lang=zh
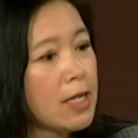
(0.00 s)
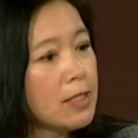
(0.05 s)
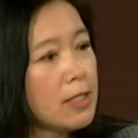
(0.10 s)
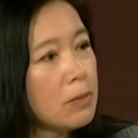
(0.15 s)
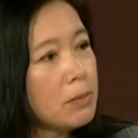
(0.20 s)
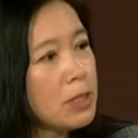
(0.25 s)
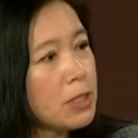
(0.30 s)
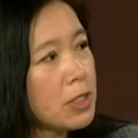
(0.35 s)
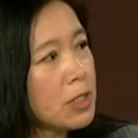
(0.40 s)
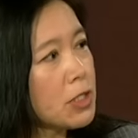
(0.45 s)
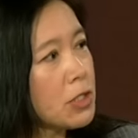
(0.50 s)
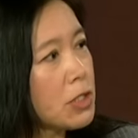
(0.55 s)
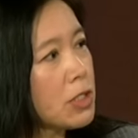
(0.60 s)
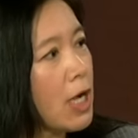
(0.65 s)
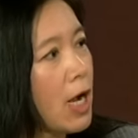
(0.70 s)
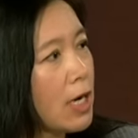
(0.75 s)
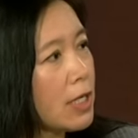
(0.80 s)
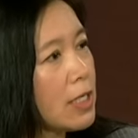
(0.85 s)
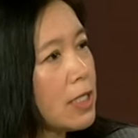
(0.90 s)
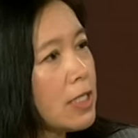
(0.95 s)
那么这个是
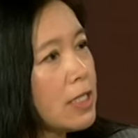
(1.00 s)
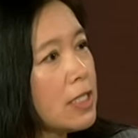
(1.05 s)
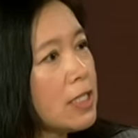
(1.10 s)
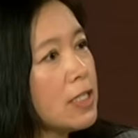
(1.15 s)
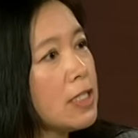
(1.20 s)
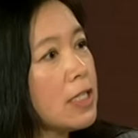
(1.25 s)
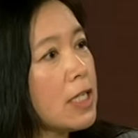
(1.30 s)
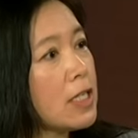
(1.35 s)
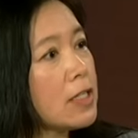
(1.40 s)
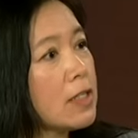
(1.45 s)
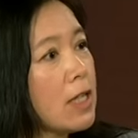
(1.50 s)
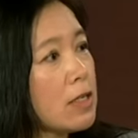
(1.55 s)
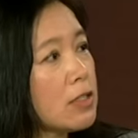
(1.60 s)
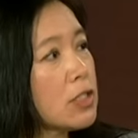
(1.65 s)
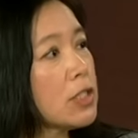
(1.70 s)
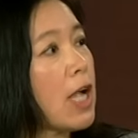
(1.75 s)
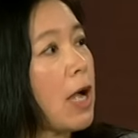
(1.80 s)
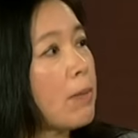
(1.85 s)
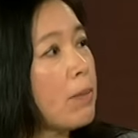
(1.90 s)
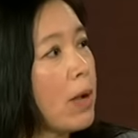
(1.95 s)
二零零一年当
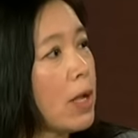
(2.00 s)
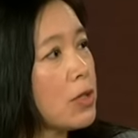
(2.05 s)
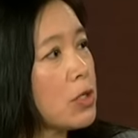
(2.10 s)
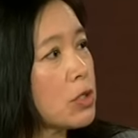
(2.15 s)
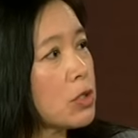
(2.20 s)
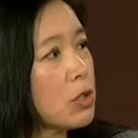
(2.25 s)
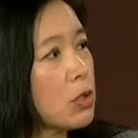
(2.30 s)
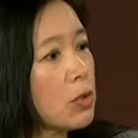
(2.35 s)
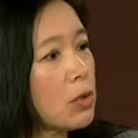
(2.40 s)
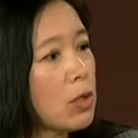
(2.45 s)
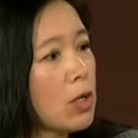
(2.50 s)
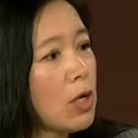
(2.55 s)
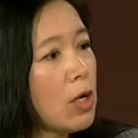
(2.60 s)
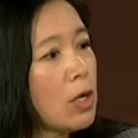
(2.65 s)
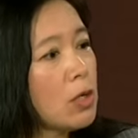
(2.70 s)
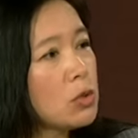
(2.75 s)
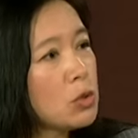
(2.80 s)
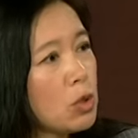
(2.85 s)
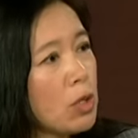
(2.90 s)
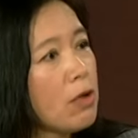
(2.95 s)
时谈判的时候
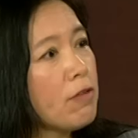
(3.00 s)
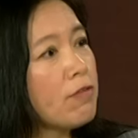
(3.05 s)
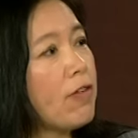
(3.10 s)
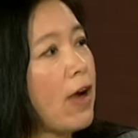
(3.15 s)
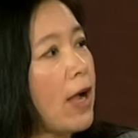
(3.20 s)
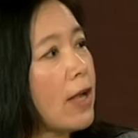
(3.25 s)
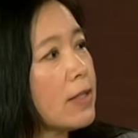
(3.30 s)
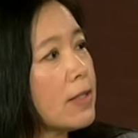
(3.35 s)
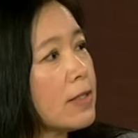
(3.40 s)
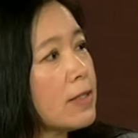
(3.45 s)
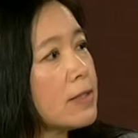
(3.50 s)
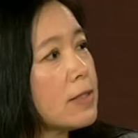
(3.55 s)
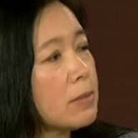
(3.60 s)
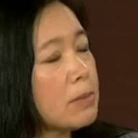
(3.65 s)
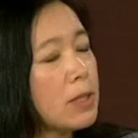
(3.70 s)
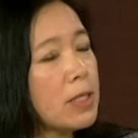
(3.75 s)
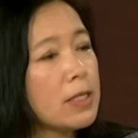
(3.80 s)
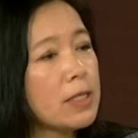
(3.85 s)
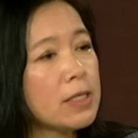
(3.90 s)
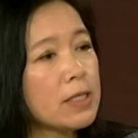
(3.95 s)
缺乏的这
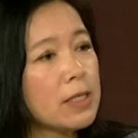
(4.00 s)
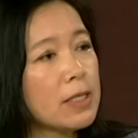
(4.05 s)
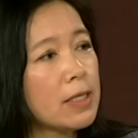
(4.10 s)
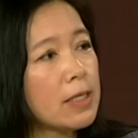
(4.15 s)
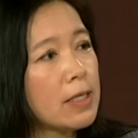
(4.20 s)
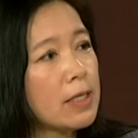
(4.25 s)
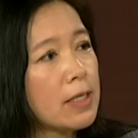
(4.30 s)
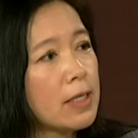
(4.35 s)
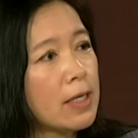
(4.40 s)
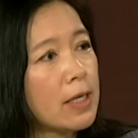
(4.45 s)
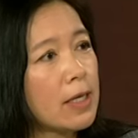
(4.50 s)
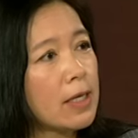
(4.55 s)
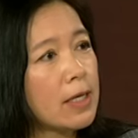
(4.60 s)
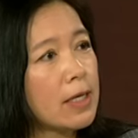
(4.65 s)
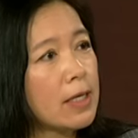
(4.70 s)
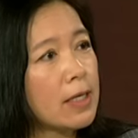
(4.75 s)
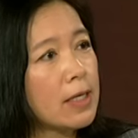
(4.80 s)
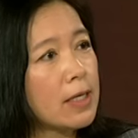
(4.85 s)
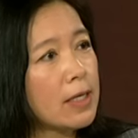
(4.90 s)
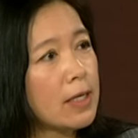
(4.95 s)
么一个
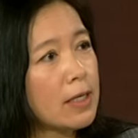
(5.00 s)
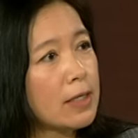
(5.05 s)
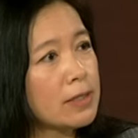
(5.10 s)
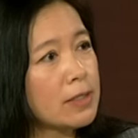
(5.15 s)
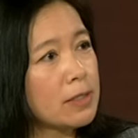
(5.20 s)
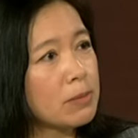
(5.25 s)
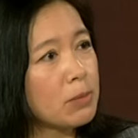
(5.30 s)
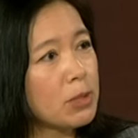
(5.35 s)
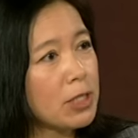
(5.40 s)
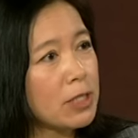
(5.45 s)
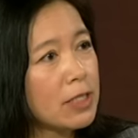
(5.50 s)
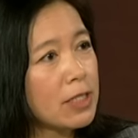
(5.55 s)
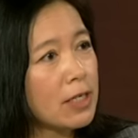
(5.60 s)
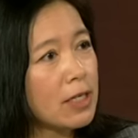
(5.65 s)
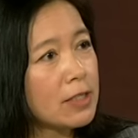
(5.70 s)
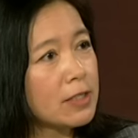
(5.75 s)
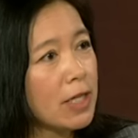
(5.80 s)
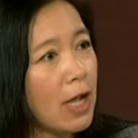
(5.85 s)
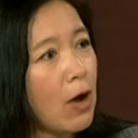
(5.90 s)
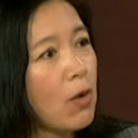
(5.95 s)
呃这么一
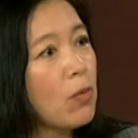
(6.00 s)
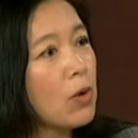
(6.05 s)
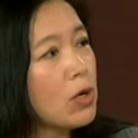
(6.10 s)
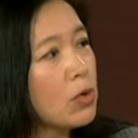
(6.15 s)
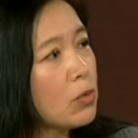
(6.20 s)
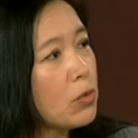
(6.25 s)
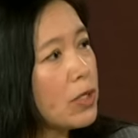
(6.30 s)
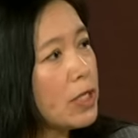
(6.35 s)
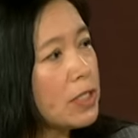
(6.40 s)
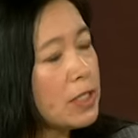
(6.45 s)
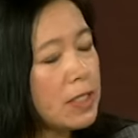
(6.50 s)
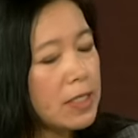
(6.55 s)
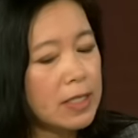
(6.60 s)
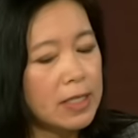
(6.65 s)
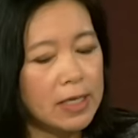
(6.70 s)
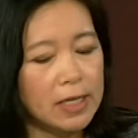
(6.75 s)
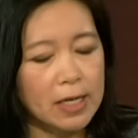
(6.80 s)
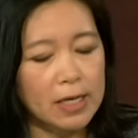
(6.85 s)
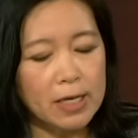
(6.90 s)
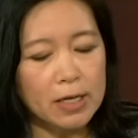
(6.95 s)
个条文规定，
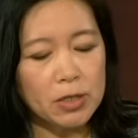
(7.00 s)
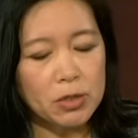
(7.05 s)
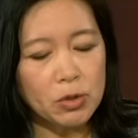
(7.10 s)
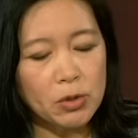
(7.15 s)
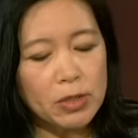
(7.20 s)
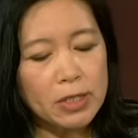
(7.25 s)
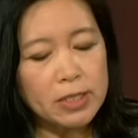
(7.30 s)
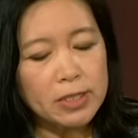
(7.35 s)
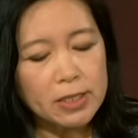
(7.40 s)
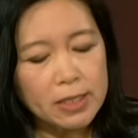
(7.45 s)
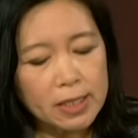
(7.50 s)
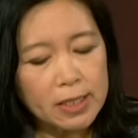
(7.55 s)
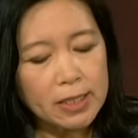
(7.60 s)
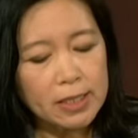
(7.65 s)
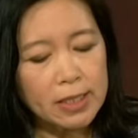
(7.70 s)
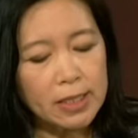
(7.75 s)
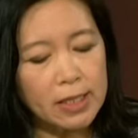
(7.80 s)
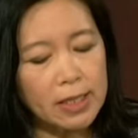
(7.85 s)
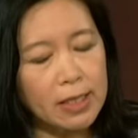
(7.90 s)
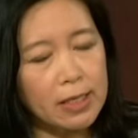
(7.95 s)
所以这
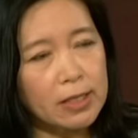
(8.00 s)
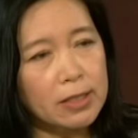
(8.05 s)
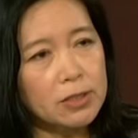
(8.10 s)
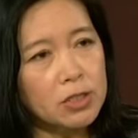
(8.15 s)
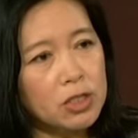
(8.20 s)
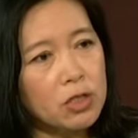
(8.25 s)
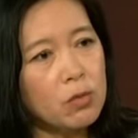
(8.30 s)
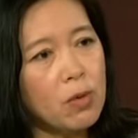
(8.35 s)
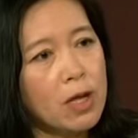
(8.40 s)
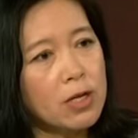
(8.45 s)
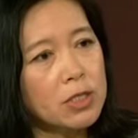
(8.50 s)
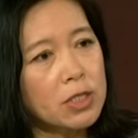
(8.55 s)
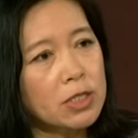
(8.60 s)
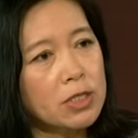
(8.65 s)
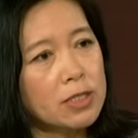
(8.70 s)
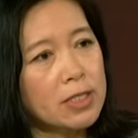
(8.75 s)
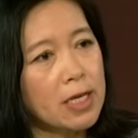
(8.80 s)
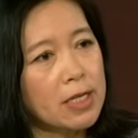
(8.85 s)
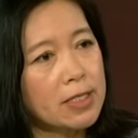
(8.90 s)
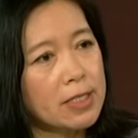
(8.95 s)
个希望
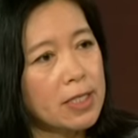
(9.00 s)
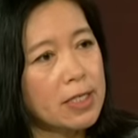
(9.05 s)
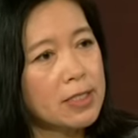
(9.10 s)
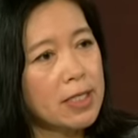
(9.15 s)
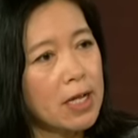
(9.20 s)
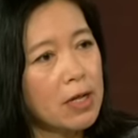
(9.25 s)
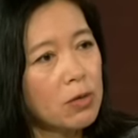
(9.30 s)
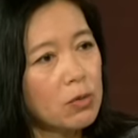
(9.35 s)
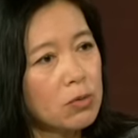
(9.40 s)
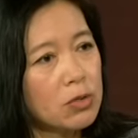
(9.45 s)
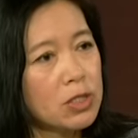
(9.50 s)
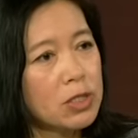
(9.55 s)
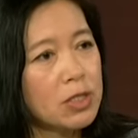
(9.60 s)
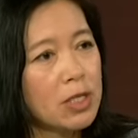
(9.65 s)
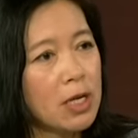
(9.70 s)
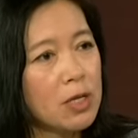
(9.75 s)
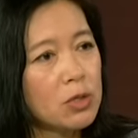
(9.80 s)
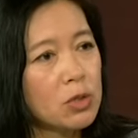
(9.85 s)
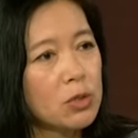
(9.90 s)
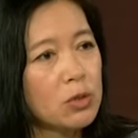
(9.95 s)
是在协商过程
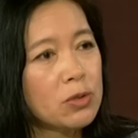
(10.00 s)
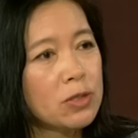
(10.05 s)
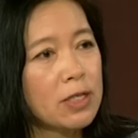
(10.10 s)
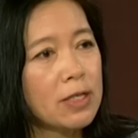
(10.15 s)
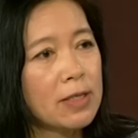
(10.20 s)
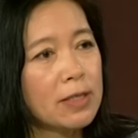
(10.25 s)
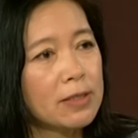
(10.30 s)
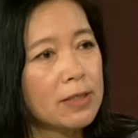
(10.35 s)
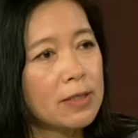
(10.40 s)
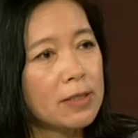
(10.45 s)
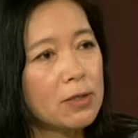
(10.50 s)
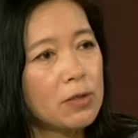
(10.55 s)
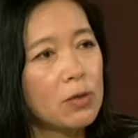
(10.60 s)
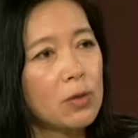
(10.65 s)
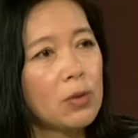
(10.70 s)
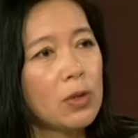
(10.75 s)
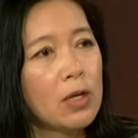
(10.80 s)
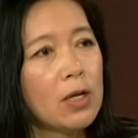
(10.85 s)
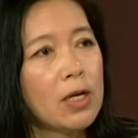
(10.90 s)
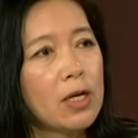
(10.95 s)
当中呢，能
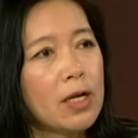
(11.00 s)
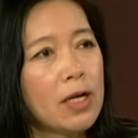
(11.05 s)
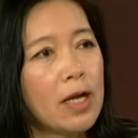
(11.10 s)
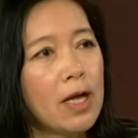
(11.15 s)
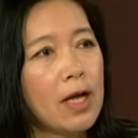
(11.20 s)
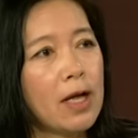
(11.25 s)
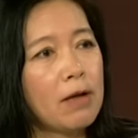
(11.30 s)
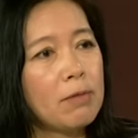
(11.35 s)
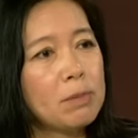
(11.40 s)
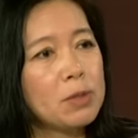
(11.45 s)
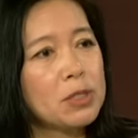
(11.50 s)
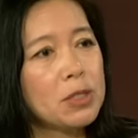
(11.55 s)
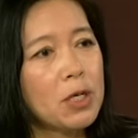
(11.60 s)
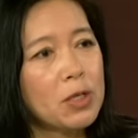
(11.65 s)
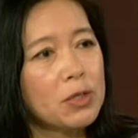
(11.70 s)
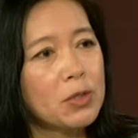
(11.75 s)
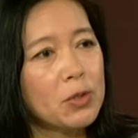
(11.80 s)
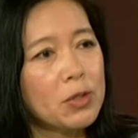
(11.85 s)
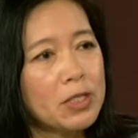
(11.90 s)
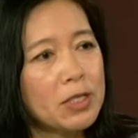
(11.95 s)
够呃比。
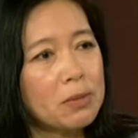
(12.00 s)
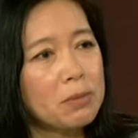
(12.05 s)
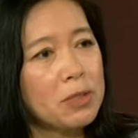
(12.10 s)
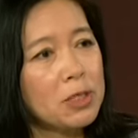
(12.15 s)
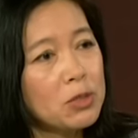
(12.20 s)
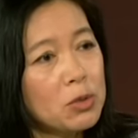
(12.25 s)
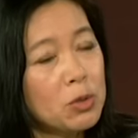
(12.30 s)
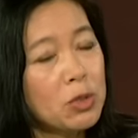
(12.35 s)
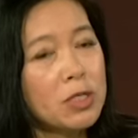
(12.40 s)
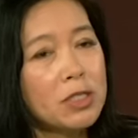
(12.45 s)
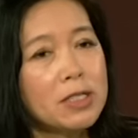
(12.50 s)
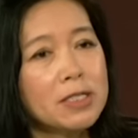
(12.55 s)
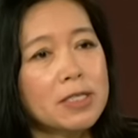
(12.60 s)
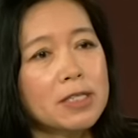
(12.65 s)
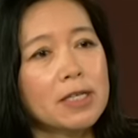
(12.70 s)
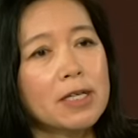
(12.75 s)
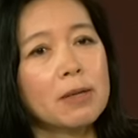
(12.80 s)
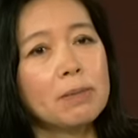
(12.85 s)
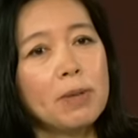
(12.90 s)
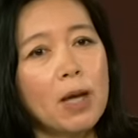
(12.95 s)
需有一个明确的
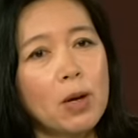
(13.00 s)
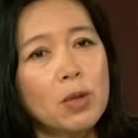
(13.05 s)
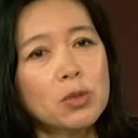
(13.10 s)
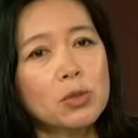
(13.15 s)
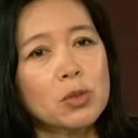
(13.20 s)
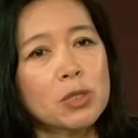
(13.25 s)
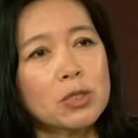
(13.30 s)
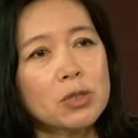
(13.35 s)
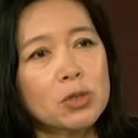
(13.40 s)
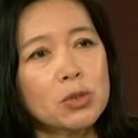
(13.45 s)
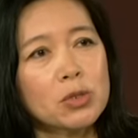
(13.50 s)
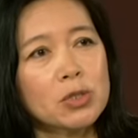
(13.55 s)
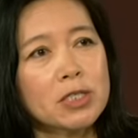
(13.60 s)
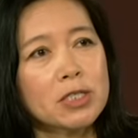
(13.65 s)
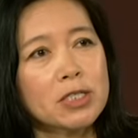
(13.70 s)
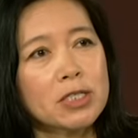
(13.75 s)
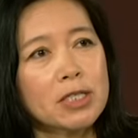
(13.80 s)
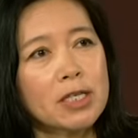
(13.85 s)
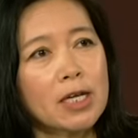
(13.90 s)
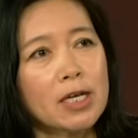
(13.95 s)
这个标准，说
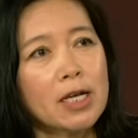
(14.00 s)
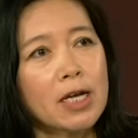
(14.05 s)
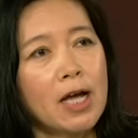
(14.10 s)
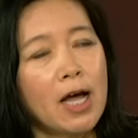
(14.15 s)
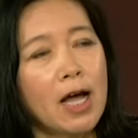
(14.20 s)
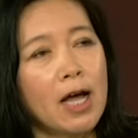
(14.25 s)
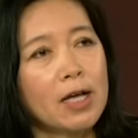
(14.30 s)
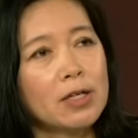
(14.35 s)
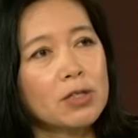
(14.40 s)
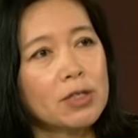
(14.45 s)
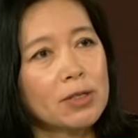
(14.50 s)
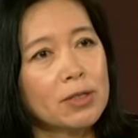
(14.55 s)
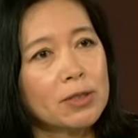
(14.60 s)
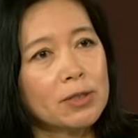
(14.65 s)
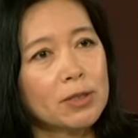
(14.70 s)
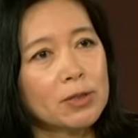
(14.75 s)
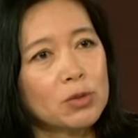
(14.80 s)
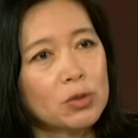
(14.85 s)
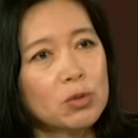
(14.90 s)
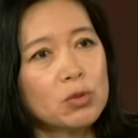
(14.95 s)
是啊，
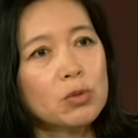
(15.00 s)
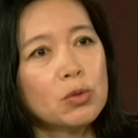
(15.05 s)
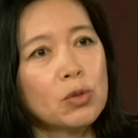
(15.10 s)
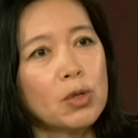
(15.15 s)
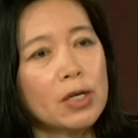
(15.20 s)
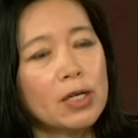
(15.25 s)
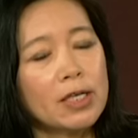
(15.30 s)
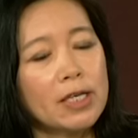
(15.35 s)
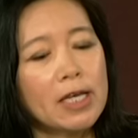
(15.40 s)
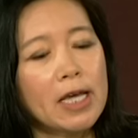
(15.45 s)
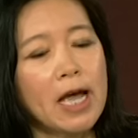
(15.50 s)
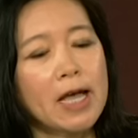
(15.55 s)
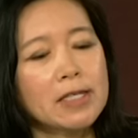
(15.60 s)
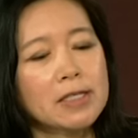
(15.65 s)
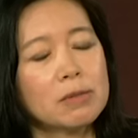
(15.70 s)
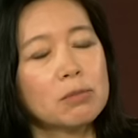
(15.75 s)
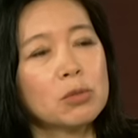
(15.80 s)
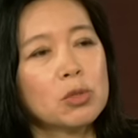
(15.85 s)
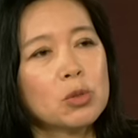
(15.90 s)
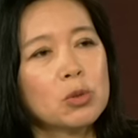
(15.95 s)
中国应该
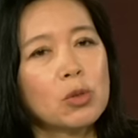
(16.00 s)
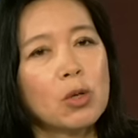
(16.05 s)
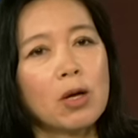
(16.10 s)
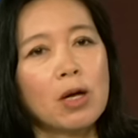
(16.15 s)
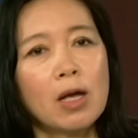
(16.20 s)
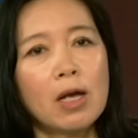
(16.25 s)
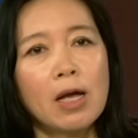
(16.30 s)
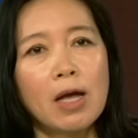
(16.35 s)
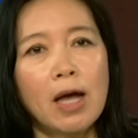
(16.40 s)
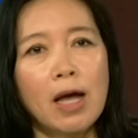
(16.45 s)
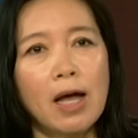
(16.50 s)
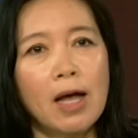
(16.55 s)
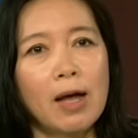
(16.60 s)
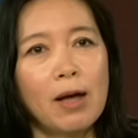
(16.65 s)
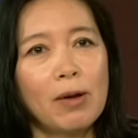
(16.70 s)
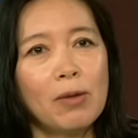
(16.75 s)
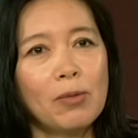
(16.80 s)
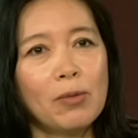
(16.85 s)
怎么做啊？